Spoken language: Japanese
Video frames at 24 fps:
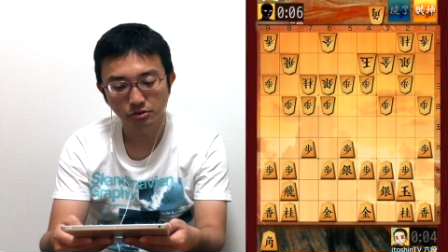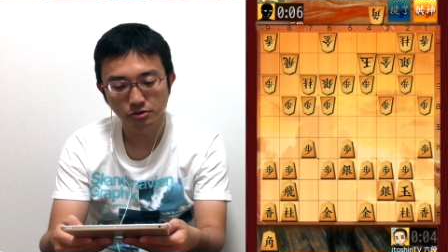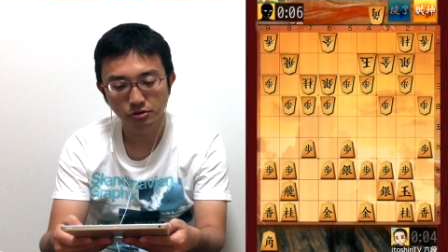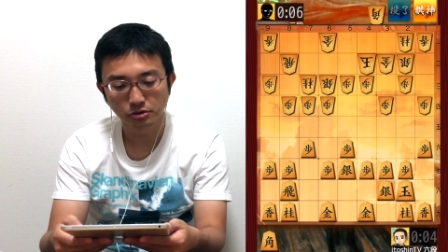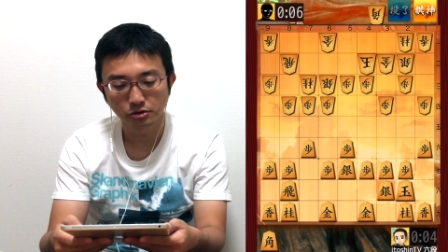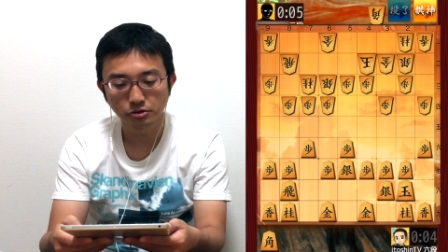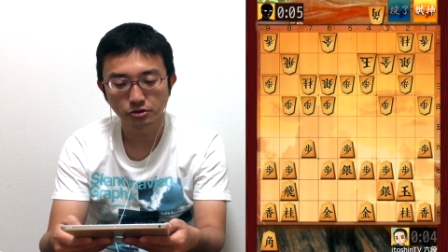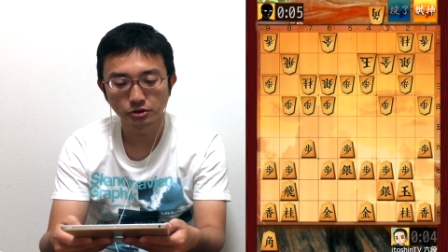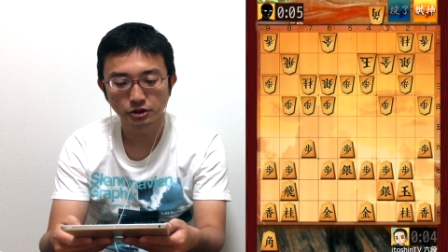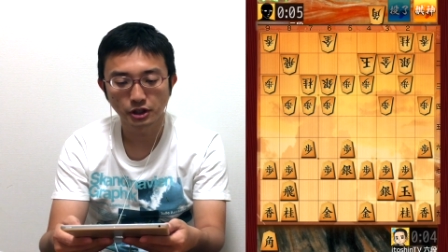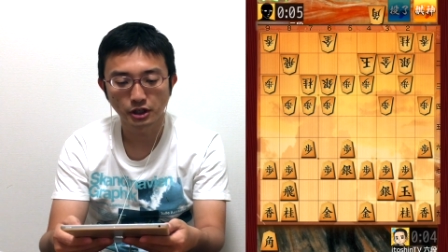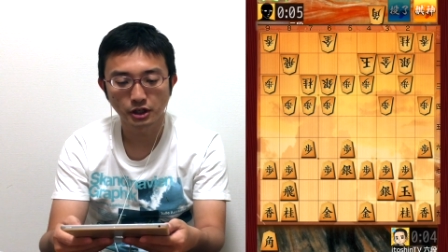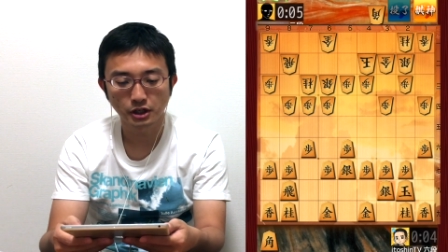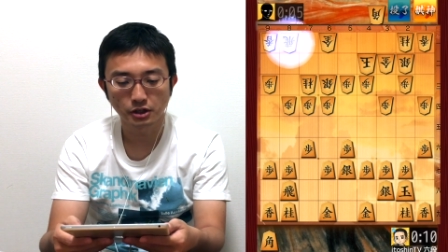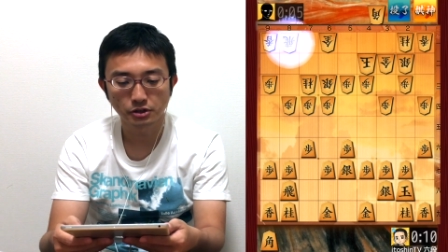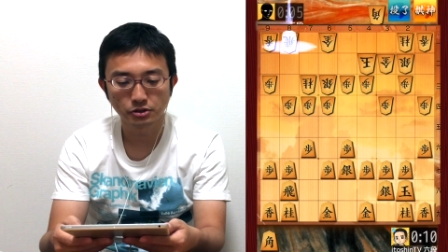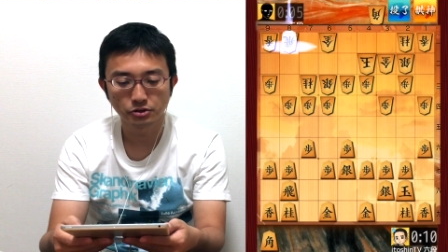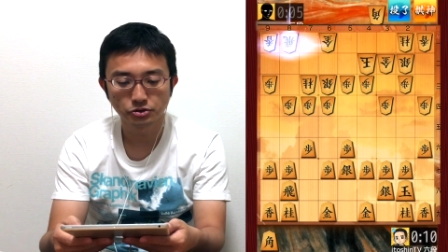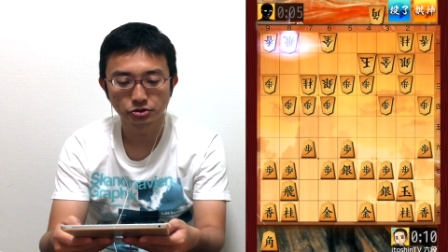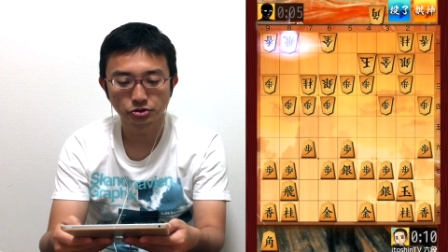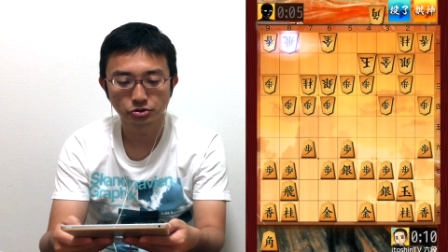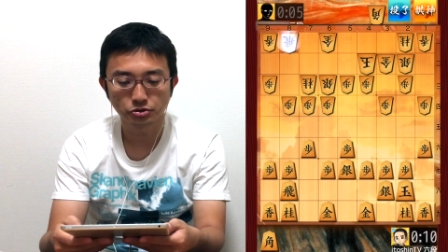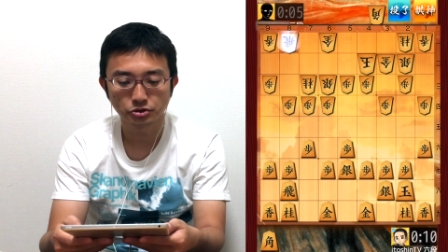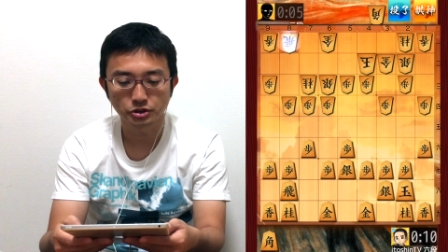6六銀上が
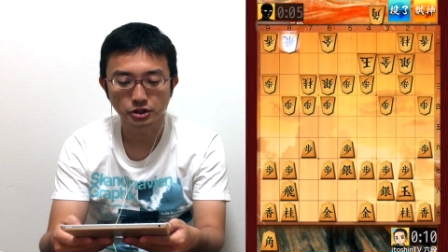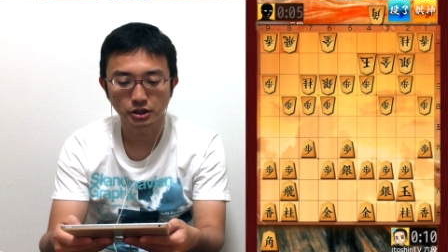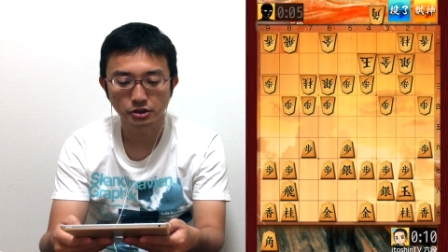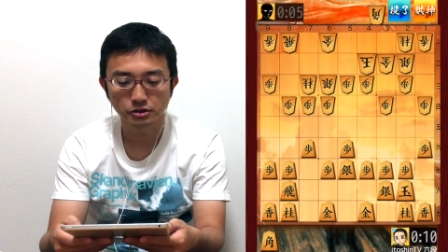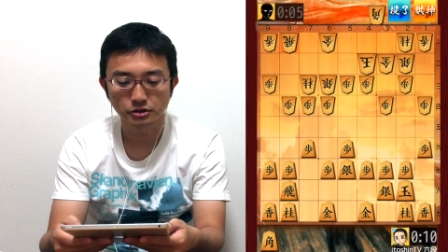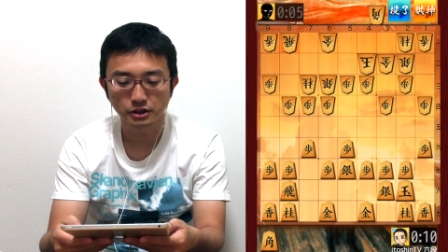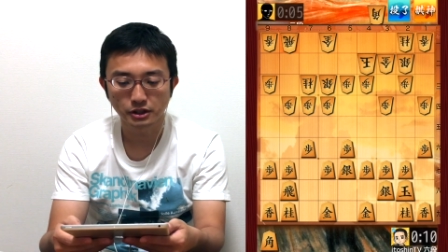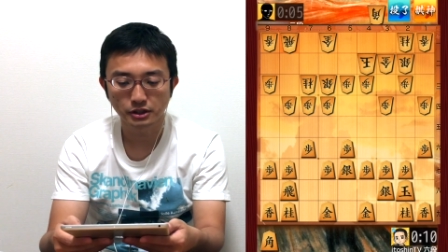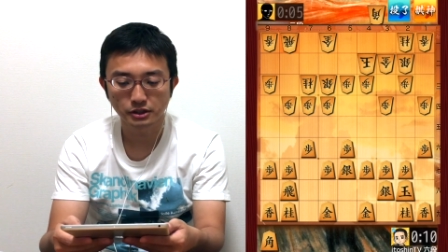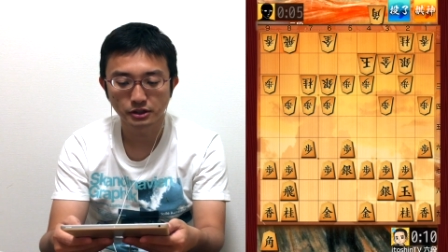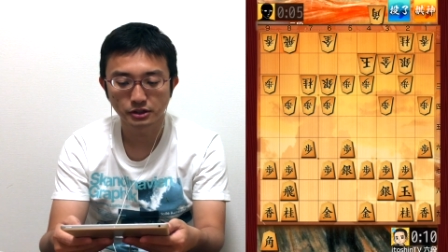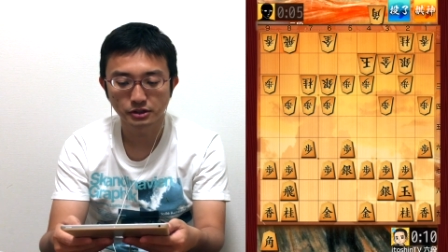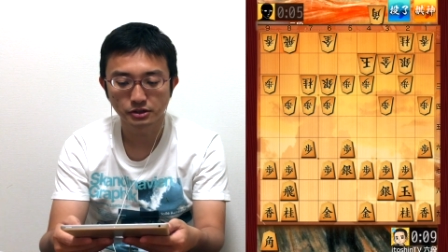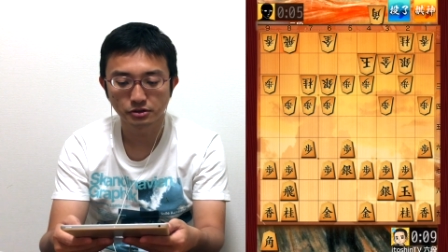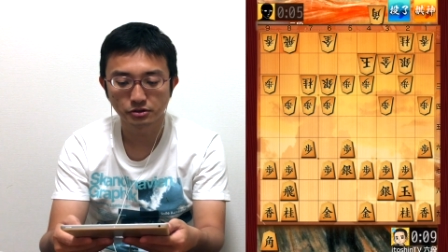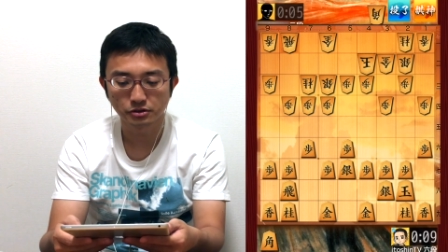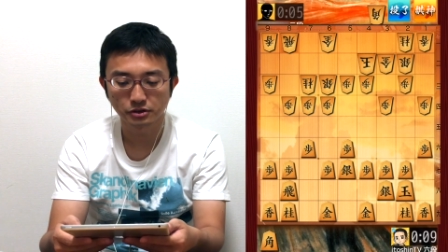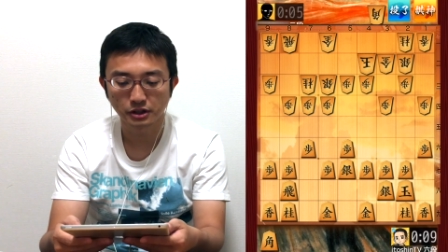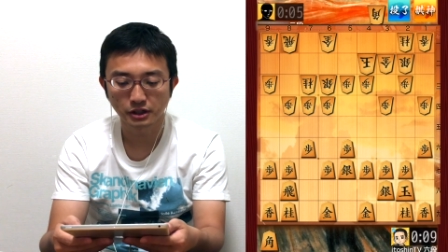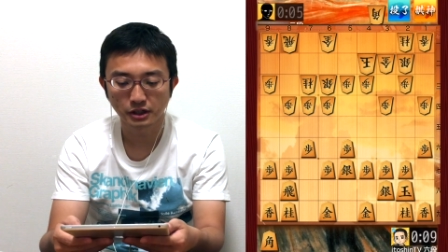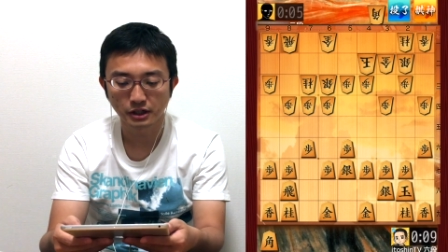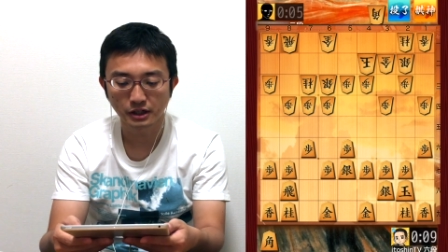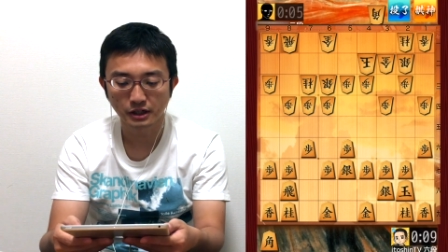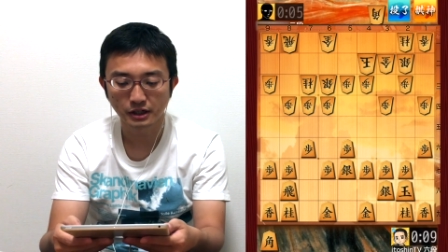るのちょっと尺なんです
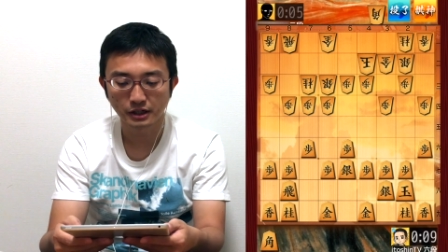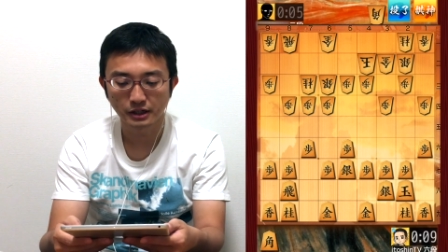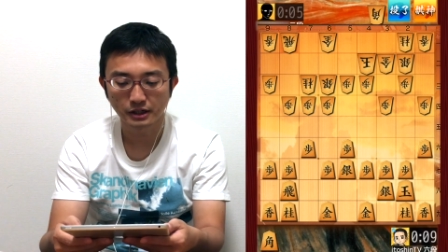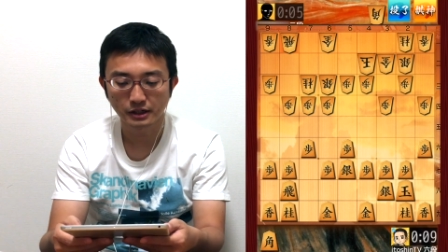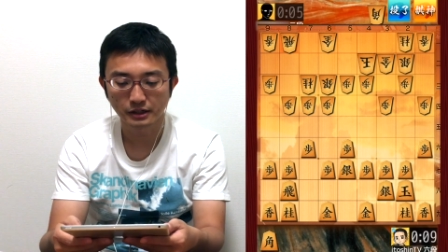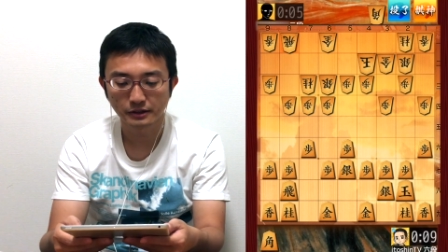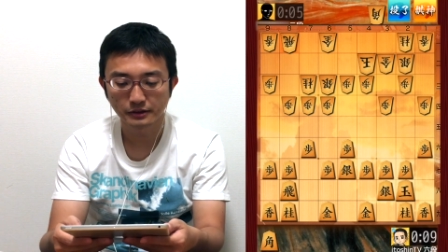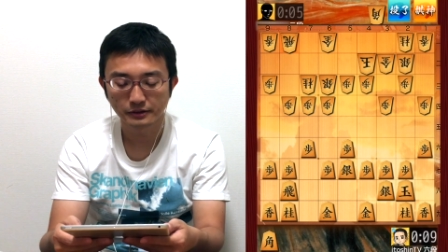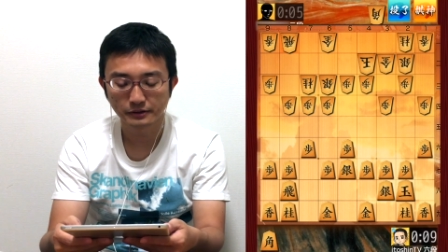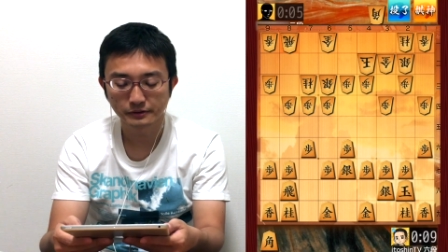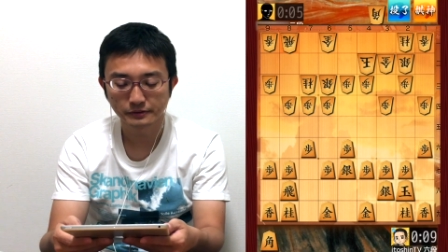よね。